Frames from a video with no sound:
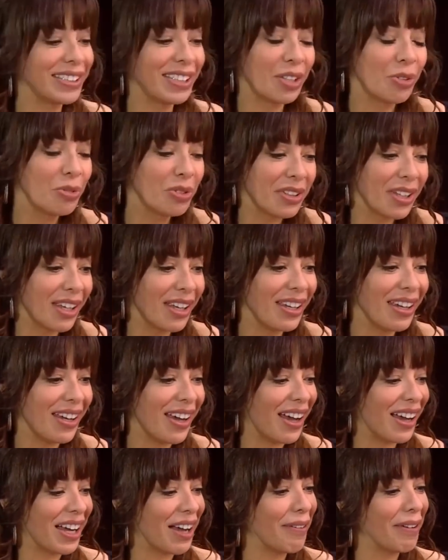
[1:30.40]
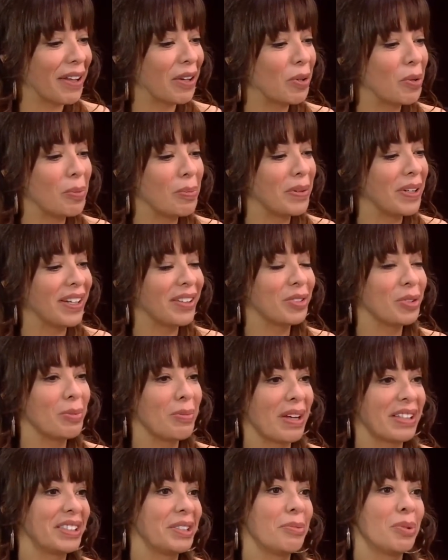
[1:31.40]
así que usted acaba de cumplir
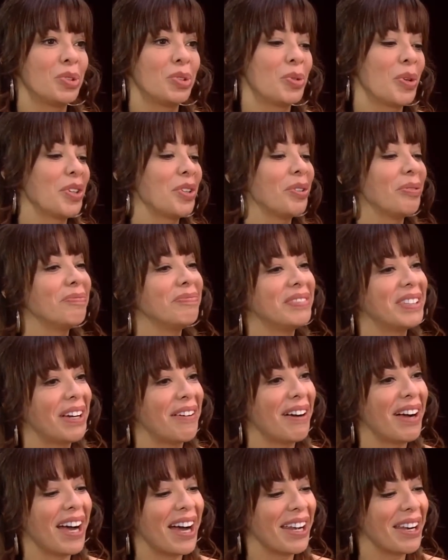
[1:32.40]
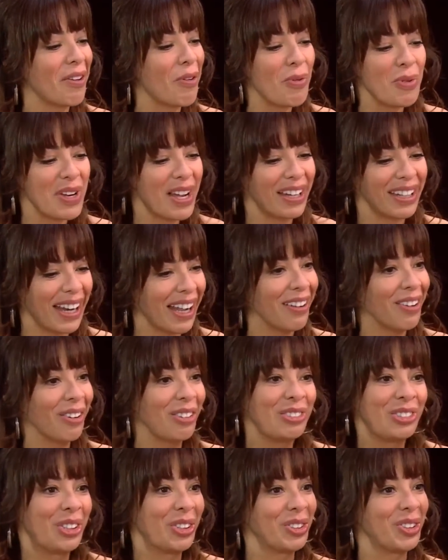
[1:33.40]
su máximo sueño, trabajar en una gran
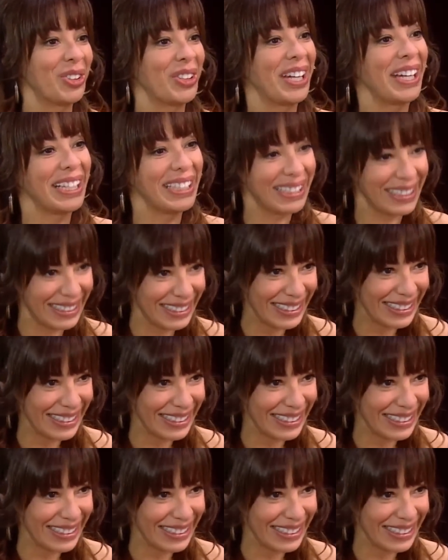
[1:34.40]
constructora.